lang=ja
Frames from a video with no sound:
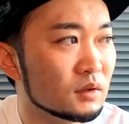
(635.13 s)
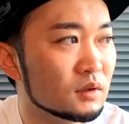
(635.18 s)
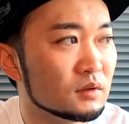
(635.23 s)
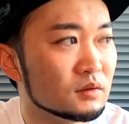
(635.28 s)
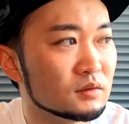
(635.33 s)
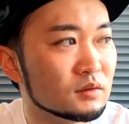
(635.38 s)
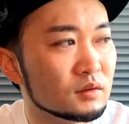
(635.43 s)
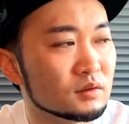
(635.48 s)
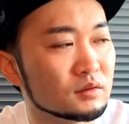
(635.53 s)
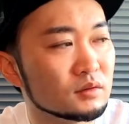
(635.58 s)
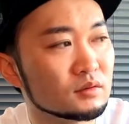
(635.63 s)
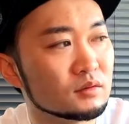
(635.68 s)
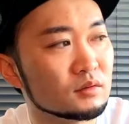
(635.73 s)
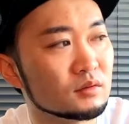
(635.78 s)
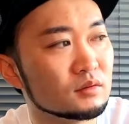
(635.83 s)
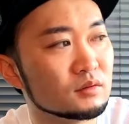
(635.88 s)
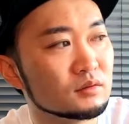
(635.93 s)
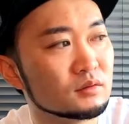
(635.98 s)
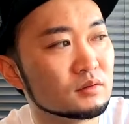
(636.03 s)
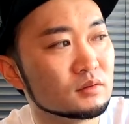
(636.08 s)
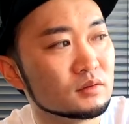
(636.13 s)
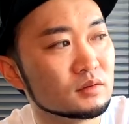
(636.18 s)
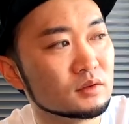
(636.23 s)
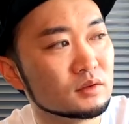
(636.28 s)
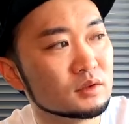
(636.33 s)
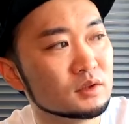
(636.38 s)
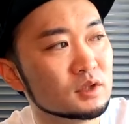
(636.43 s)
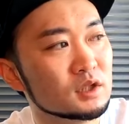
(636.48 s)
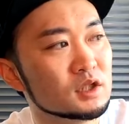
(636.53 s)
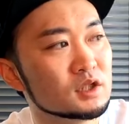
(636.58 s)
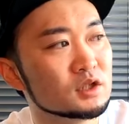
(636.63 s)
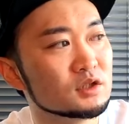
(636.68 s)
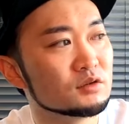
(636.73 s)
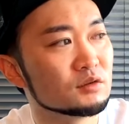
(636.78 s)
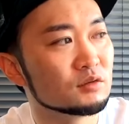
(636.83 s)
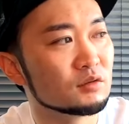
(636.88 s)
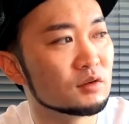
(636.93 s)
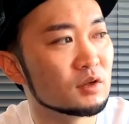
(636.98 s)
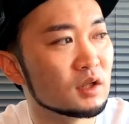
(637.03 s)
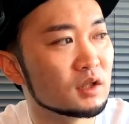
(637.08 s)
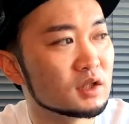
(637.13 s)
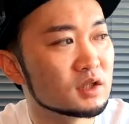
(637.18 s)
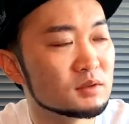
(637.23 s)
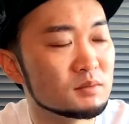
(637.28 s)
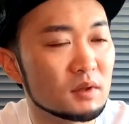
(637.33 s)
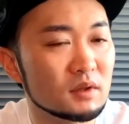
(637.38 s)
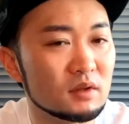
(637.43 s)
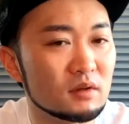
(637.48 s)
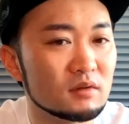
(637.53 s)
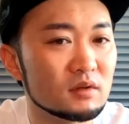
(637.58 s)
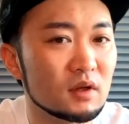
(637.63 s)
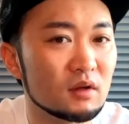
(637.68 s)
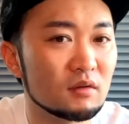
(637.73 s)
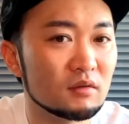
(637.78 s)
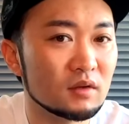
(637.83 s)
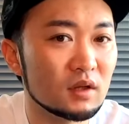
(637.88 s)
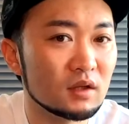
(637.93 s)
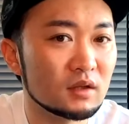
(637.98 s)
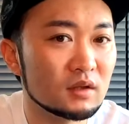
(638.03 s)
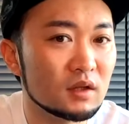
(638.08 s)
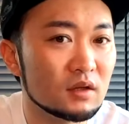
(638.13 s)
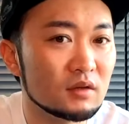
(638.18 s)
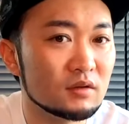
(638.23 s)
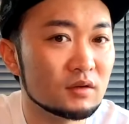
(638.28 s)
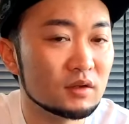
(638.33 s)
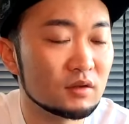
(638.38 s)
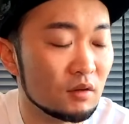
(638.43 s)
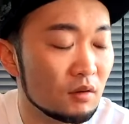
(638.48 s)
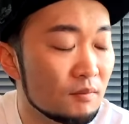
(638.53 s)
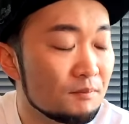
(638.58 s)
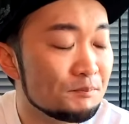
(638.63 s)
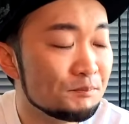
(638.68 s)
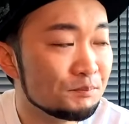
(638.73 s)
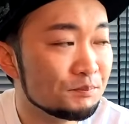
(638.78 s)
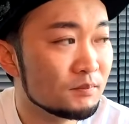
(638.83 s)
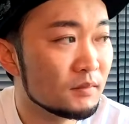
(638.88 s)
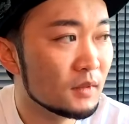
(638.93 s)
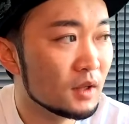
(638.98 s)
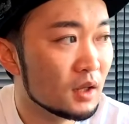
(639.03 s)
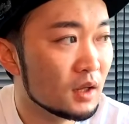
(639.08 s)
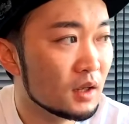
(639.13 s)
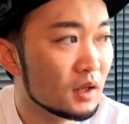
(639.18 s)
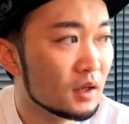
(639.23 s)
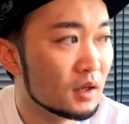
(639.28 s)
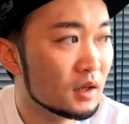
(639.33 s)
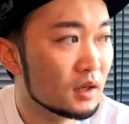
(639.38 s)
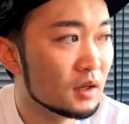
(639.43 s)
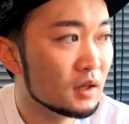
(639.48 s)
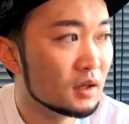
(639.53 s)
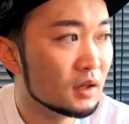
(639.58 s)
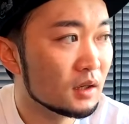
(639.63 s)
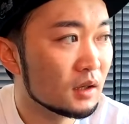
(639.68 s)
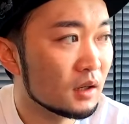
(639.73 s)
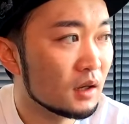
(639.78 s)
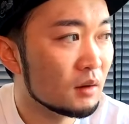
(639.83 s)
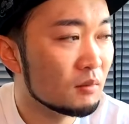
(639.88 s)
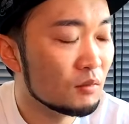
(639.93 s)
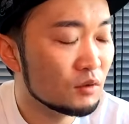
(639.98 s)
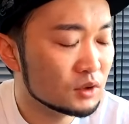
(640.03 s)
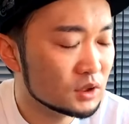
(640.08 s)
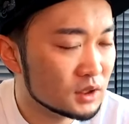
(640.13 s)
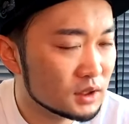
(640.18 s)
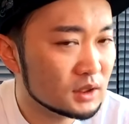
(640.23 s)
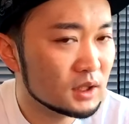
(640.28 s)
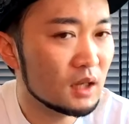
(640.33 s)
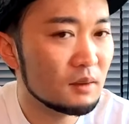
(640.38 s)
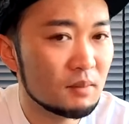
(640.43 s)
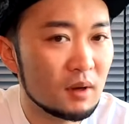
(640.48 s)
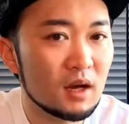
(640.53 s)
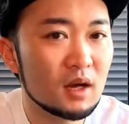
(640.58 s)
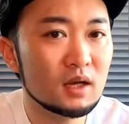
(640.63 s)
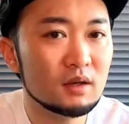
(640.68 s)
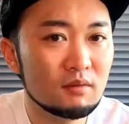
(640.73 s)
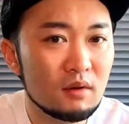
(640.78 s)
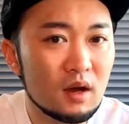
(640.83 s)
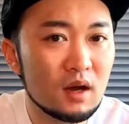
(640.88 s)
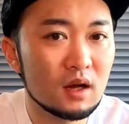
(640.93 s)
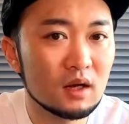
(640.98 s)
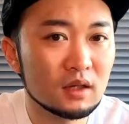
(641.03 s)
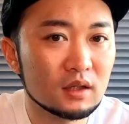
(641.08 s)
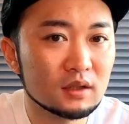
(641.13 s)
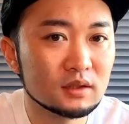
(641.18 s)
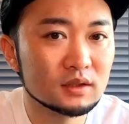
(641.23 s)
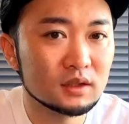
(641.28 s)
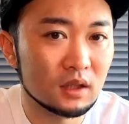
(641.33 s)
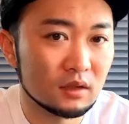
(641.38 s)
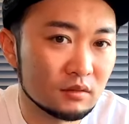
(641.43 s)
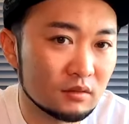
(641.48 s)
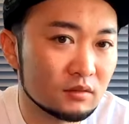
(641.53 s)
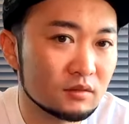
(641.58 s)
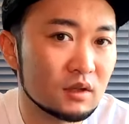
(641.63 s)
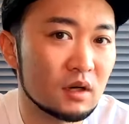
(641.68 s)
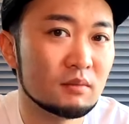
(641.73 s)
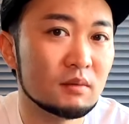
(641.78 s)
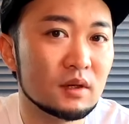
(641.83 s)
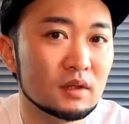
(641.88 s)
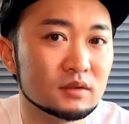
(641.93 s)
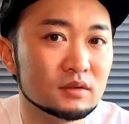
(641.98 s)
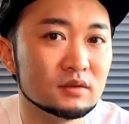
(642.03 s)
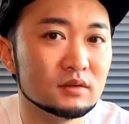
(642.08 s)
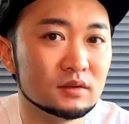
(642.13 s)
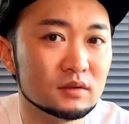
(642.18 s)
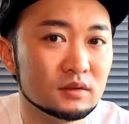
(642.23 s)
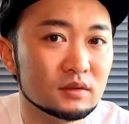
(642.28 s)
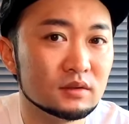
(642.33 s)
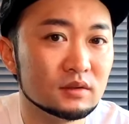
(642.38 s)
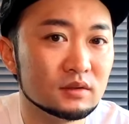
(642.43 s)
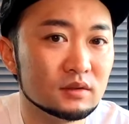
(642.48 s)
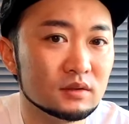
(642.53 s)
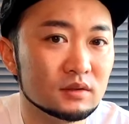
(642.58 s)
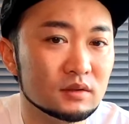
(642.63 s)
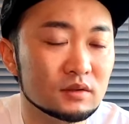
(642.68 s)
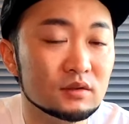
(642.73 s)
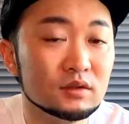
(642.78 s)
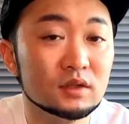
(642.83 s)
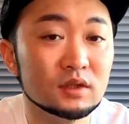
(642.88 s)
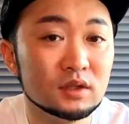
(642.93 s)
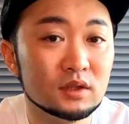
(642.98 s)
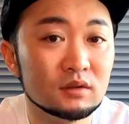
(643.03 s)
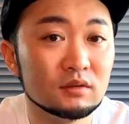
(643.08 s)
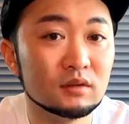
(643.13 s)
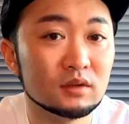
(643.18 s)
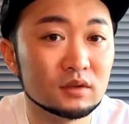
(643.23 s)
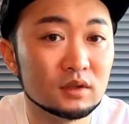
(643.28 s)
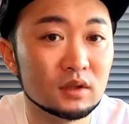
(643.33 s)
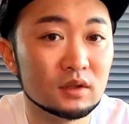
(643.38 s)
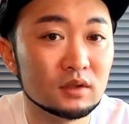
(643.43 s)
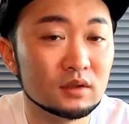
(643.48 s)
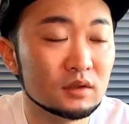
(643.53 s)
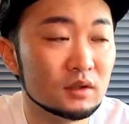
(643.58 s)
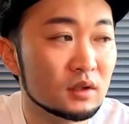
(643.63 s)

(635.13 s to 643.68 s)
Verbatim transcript: う、あの人はちょっと、一助となってしまってるだろうなっていう人が、もしいた場合は、ちゃんとクラブハウスに言いに行ってください。